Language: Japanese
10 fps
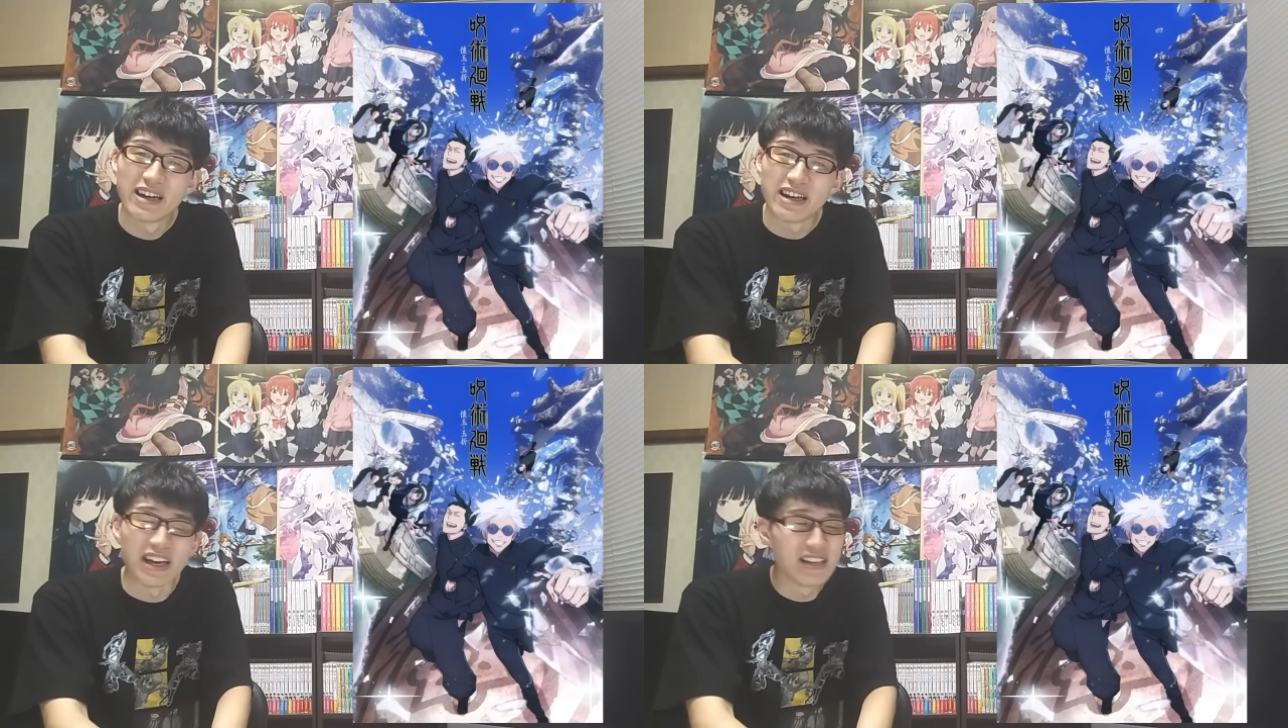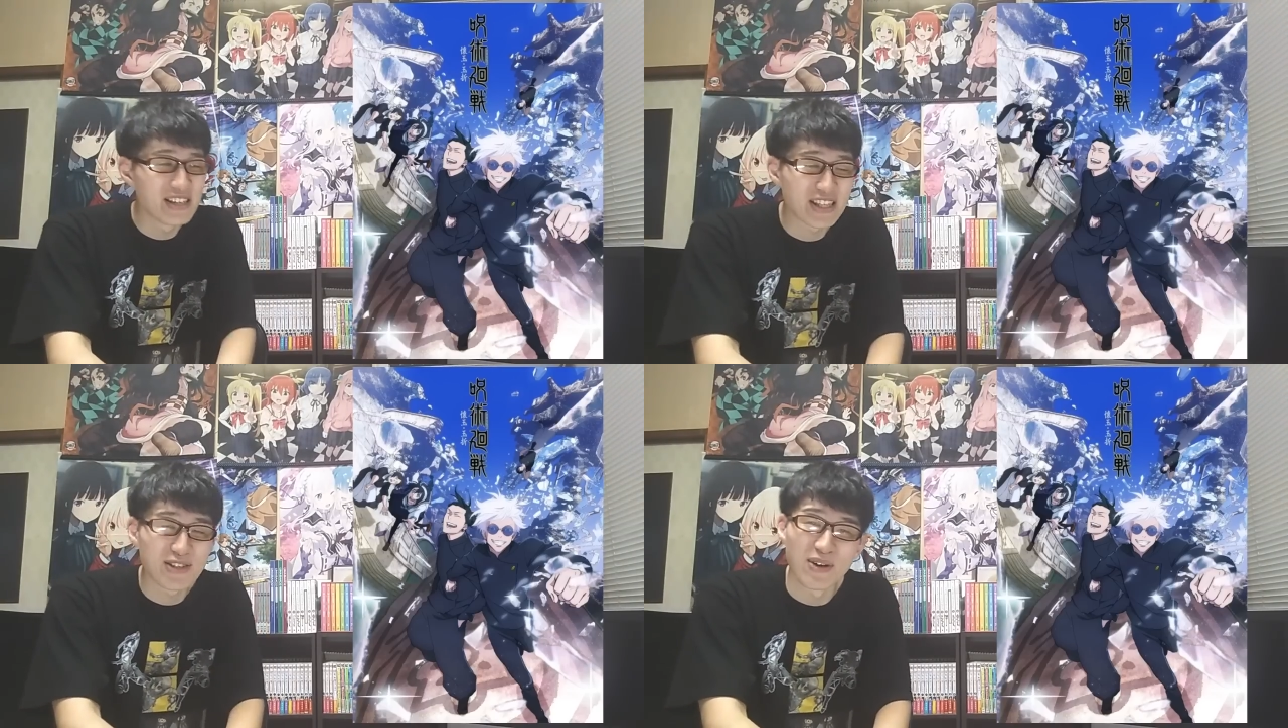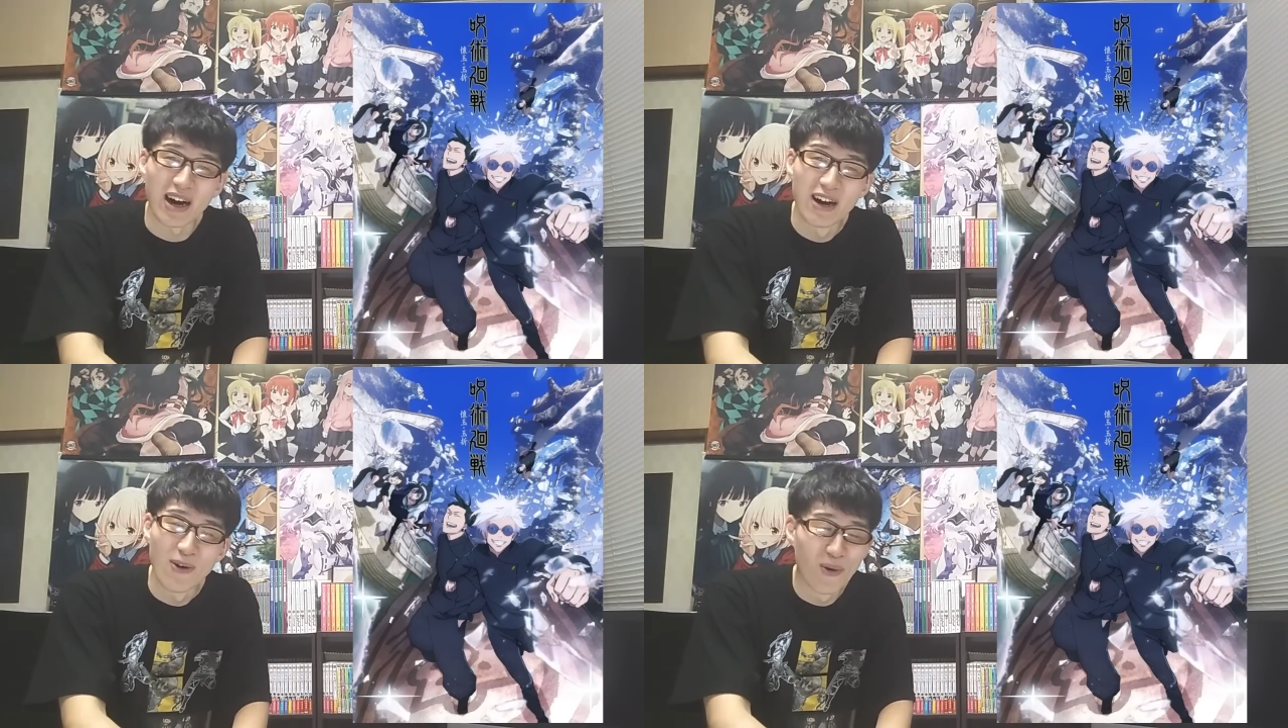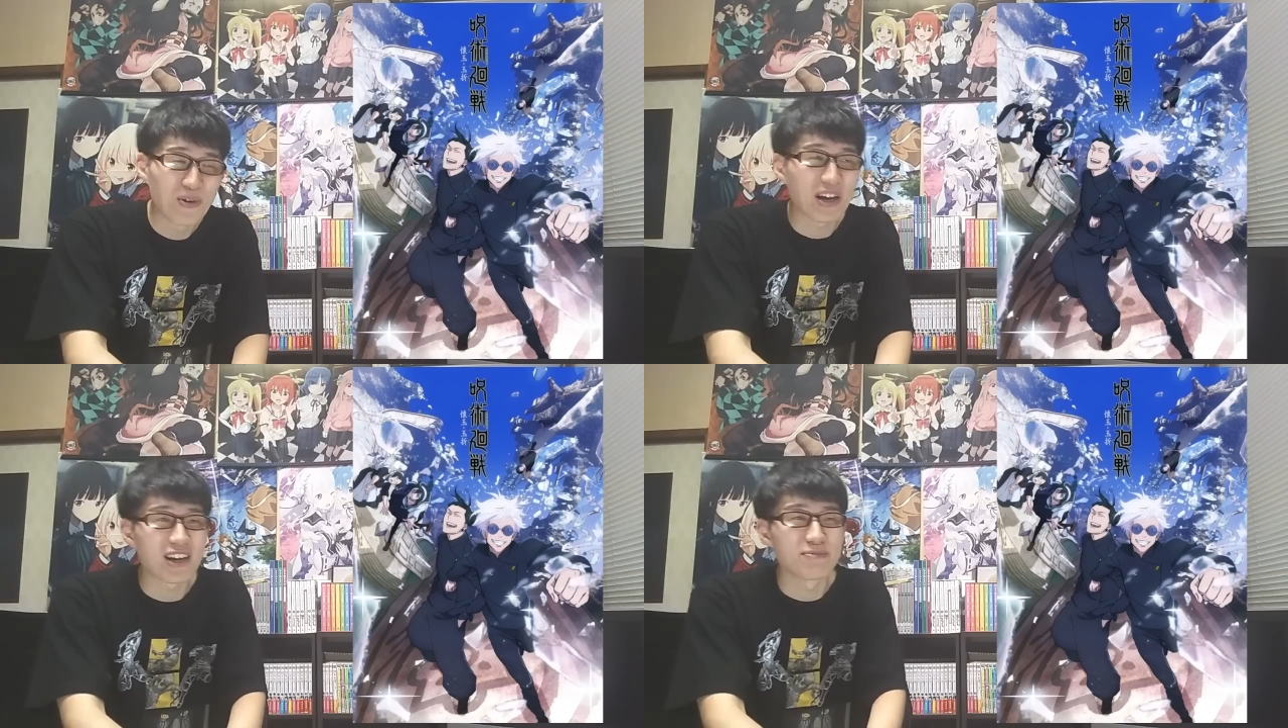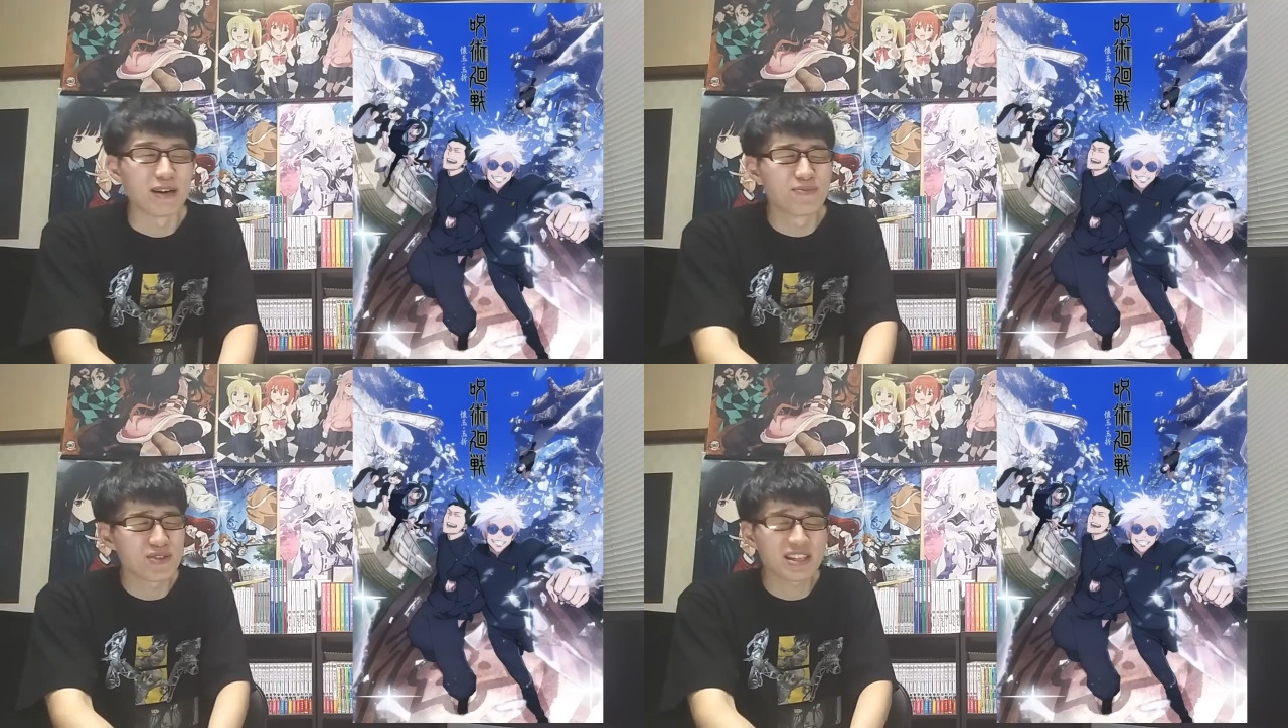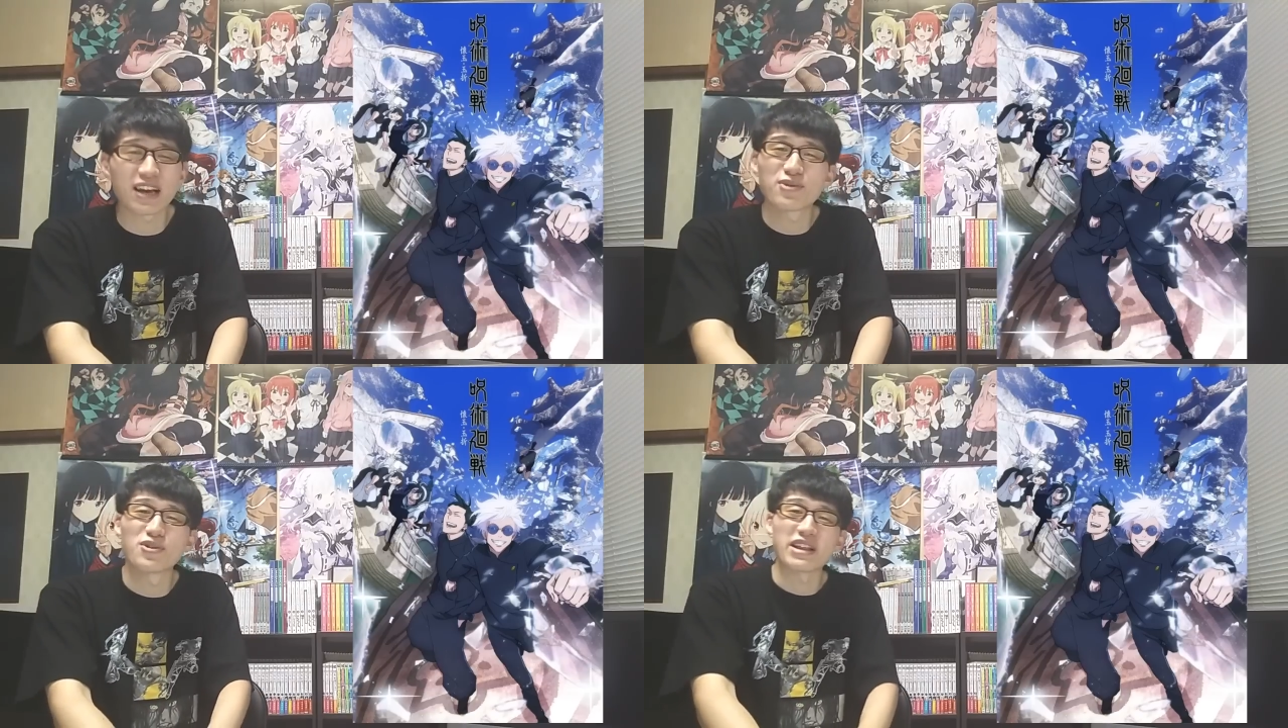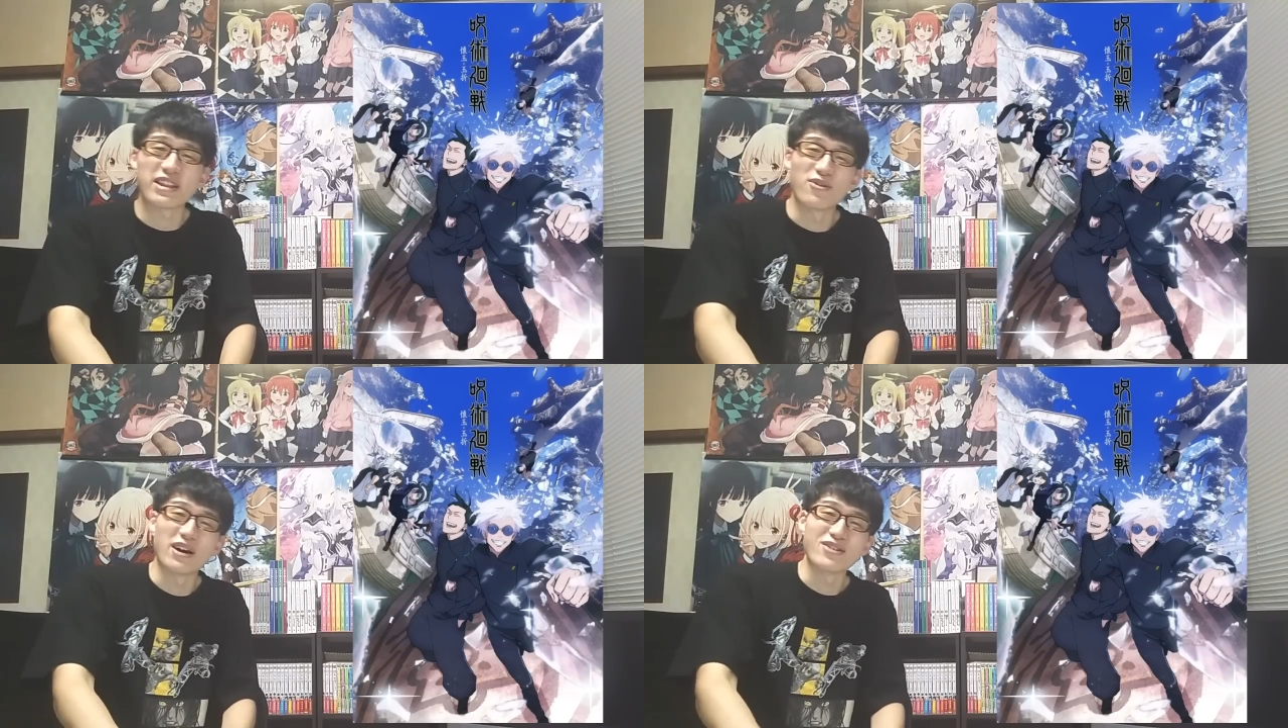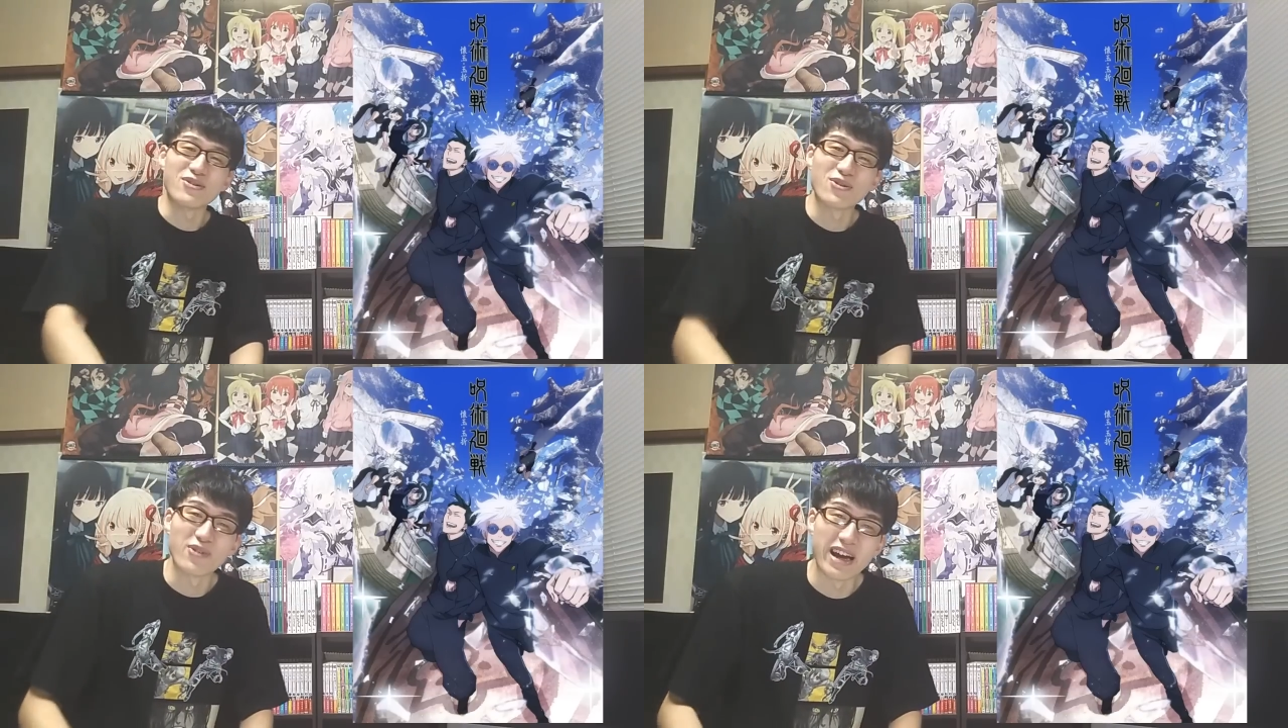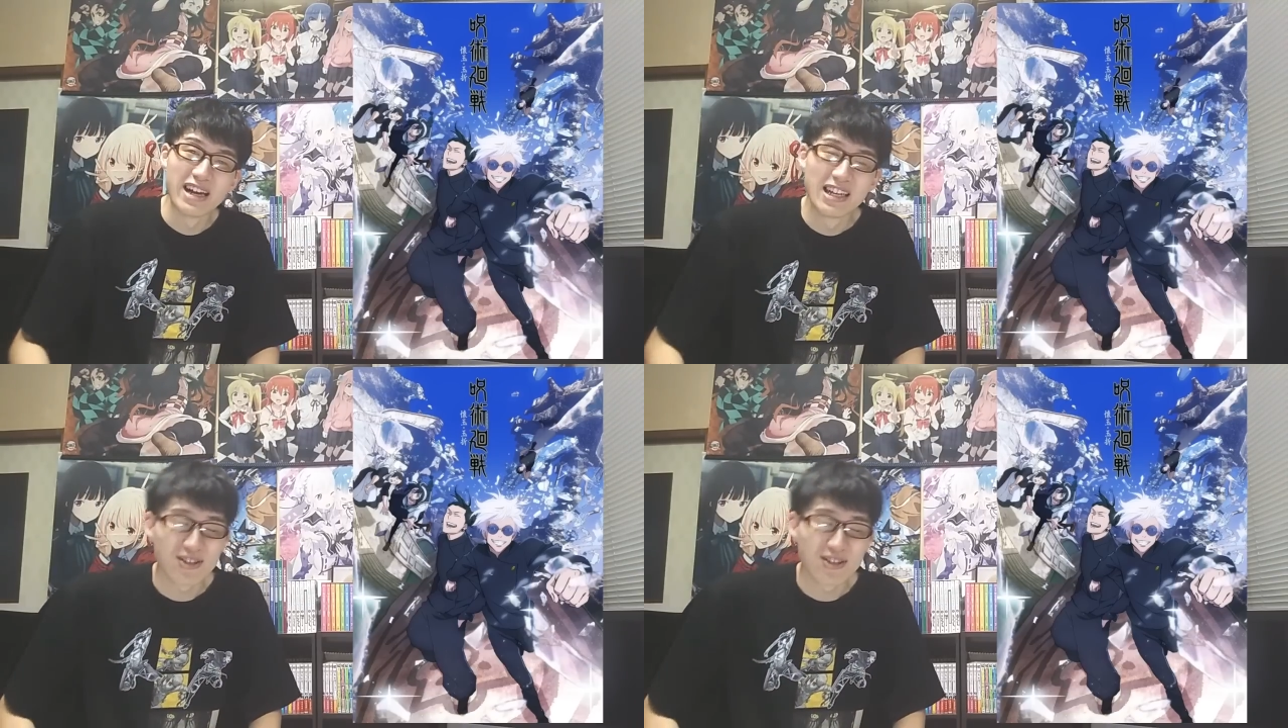演出は音楽名はぶっちゃけどうだったのかというところで